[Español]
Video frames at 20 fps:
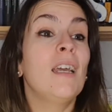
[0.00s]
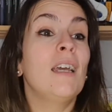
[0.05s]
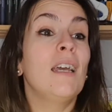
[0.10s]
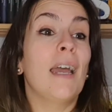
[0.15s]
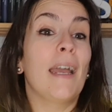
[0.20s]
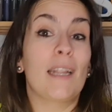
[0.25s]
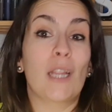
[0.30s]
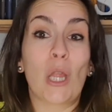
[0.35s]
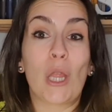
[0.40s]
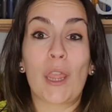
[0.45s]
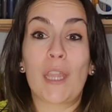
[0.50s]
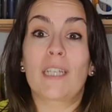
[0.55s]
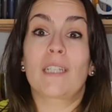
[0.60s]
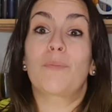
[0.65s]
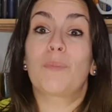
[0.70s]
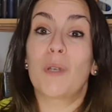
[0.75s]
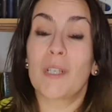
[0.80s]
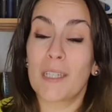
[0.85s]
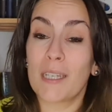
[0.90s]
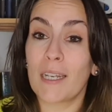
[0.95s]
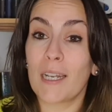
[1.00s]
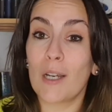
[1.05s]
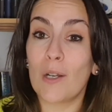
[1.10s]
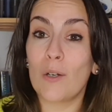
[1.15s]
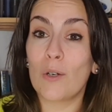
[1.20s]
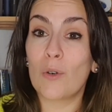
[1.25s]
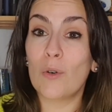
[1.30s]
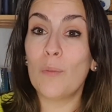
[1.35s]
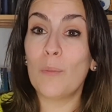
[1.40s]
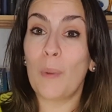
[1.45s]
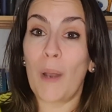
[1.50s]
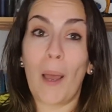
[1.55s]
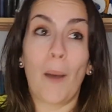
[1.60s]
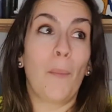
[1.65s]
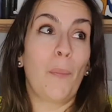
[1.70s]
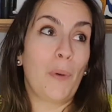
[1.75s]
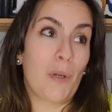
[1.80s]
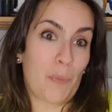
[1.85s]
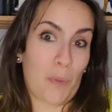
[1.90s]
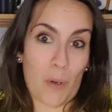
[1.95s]
Entonces, ¿puede ser que lo
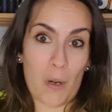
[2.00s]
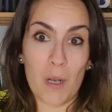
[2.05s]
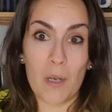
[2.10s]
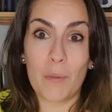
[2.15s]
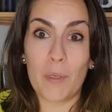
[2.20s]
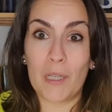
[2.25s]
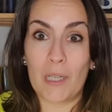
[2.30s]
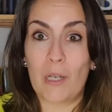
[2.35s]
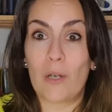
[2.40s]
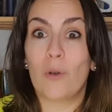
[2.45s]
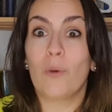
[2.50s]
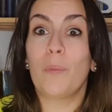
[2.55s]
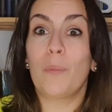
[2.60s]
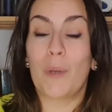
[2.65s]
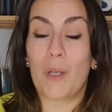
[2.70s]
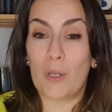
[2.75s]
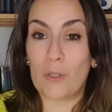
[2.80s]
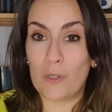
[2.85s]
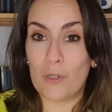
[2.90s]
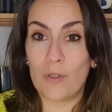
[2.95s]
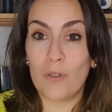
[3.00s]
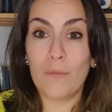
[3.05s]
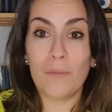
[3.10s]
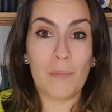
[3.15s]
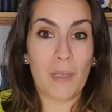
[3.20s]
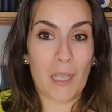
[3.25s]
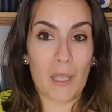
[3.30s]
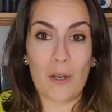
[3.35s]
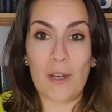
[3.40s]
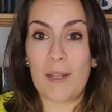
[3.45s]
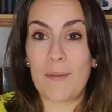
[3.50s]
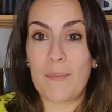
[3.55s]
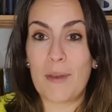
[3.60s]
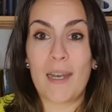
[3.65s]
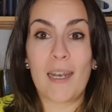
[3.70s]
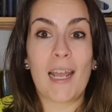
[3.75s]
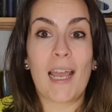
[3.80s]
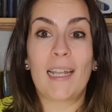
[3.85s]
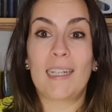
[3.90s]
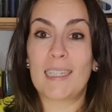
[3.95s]
cumpla? Pues probablemente no, pero yo me quiero
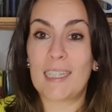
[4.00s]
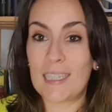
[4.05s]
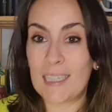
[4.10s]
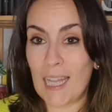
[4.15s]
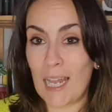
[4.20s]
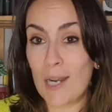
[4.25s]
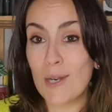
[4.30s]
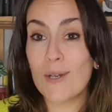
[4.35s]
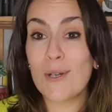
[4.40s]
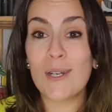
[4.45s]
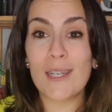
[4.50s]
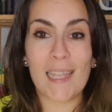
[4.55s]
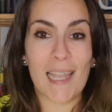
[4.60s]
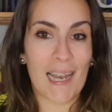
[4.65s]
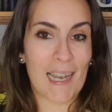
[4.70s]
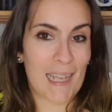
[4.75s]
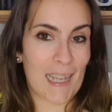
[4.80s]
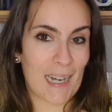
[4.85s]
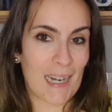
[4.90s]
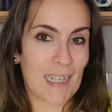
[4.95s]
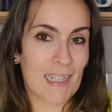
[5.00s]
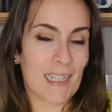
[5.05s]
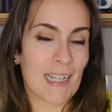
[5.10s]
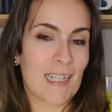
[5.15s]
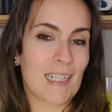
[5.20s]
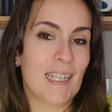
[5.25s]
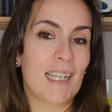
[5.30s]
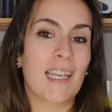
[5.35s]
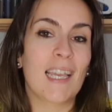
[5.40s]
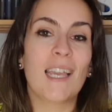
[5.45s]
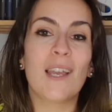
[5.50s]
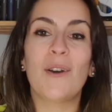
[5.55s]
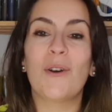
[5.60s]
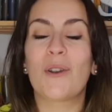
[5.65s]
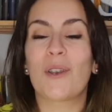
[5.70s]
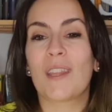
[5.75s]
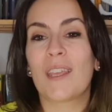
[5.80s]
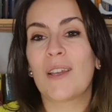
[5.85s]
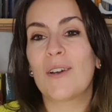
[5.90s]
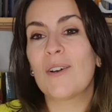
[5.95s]
animar a intentarlo y a leerlas. Así que
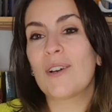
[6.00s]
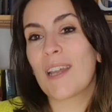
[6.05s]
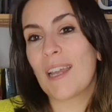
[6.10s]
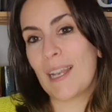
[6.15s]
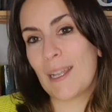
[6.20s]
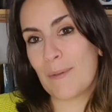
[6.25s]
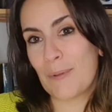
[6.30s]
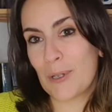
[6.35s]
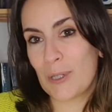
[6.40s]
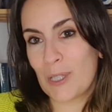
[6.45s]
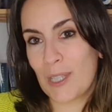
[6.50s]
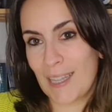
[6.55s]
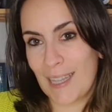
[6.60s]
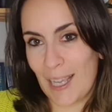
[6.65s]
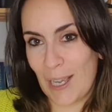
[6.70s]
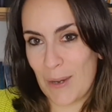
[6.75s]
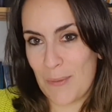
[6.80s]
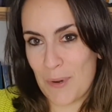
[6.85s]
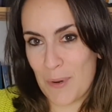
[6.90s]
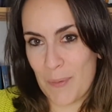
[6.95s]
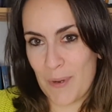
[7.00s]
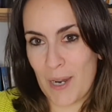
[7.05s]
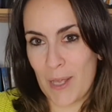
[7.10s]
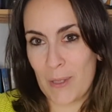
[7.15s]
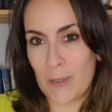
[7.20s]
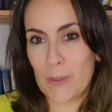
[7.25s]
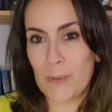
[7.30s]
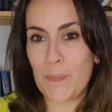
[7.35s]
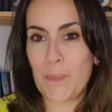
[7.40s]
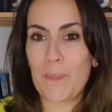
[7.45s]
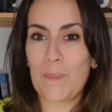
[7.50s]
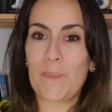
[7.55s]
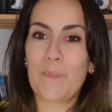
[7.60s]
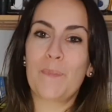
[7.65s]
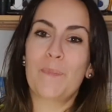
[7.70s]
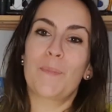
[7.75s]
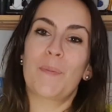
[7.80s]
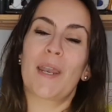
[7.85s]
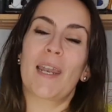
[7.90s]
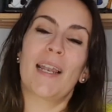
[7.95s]
os digo qué libros tengo preparados
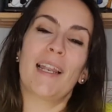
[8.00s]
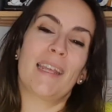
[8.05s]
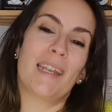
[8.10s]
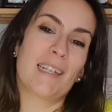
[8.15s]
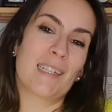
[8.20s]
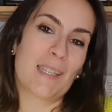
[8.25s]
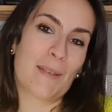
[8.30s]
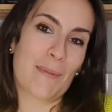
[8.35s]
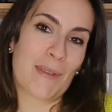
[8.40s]
para leer este